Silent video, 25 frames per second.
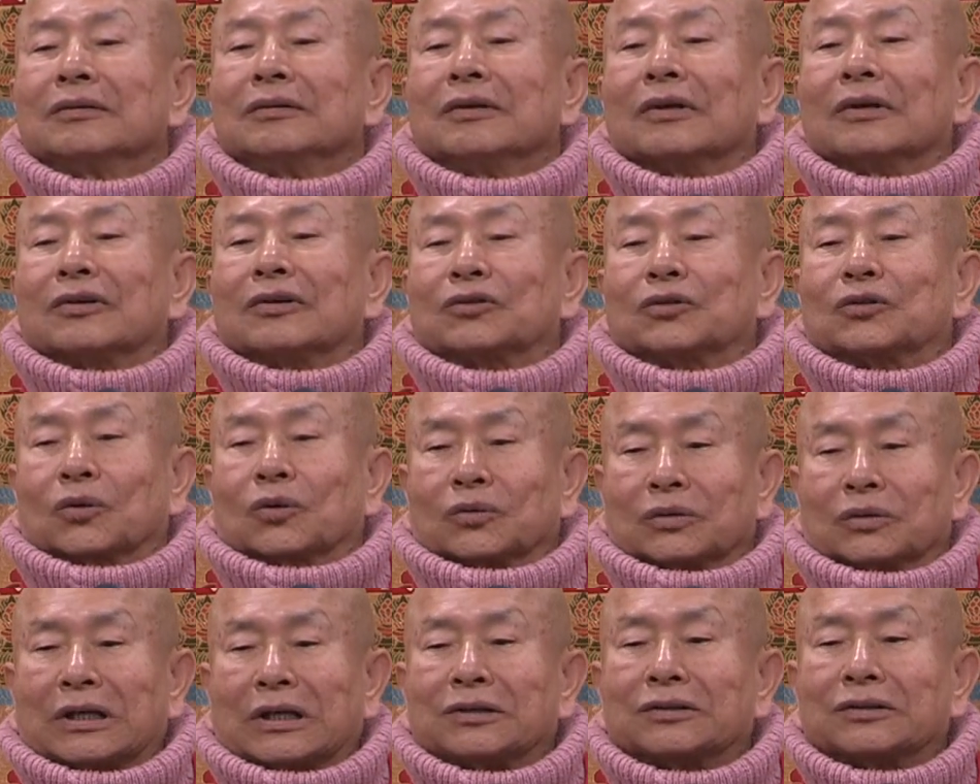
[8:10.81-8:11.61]
啊，手
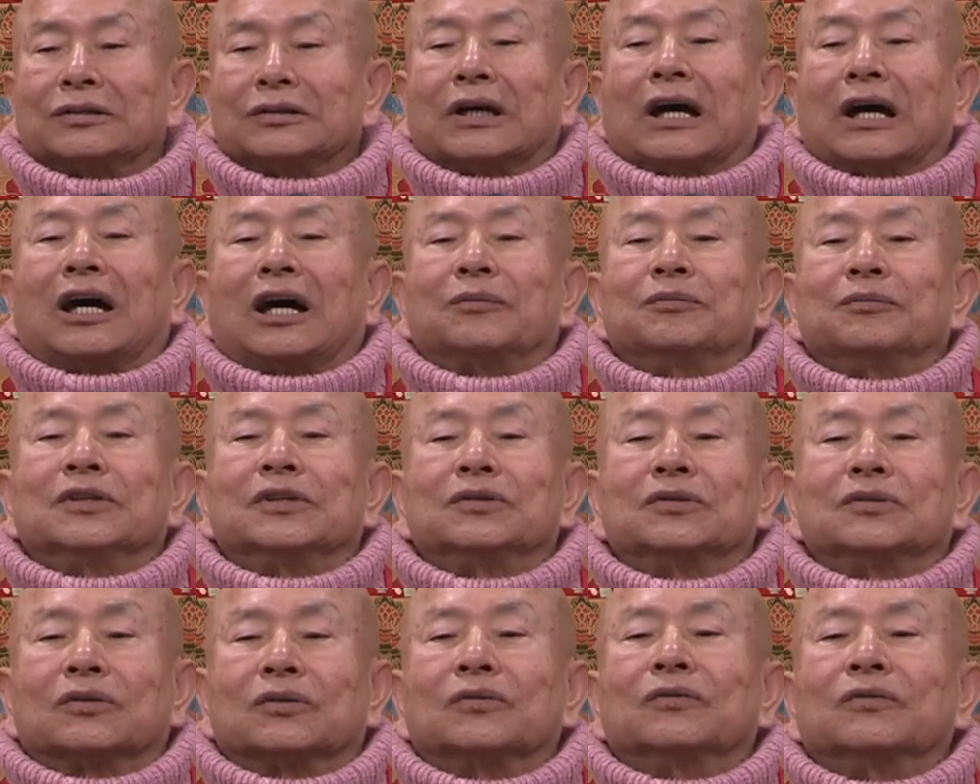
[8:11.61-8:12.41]
上是阿弥
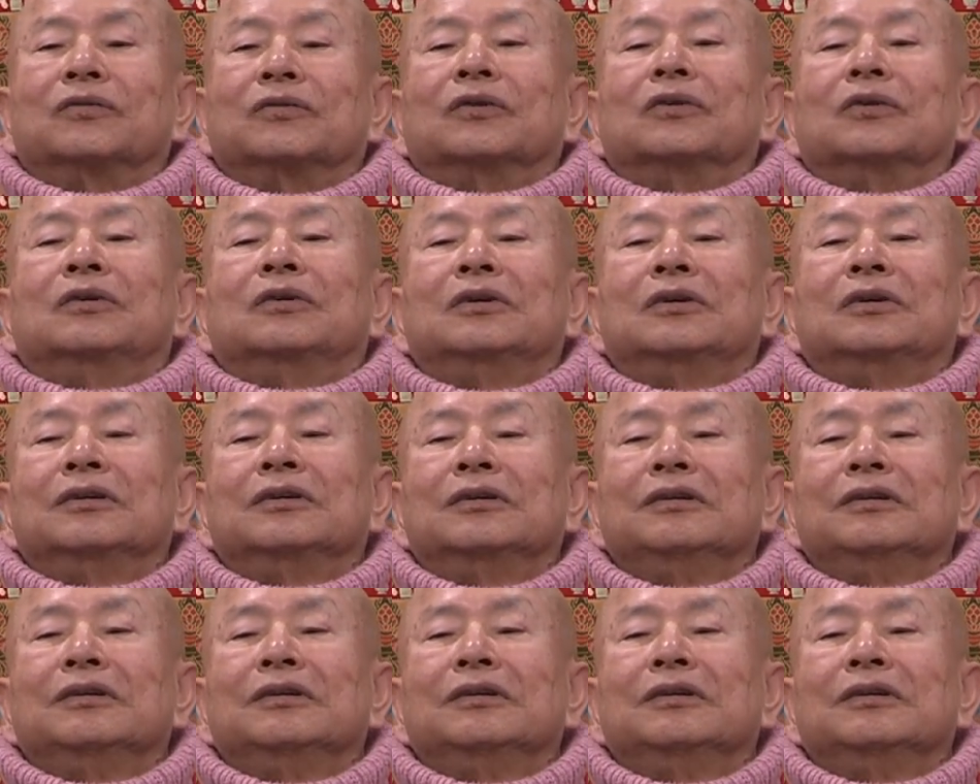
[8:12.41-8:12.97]
陀佛。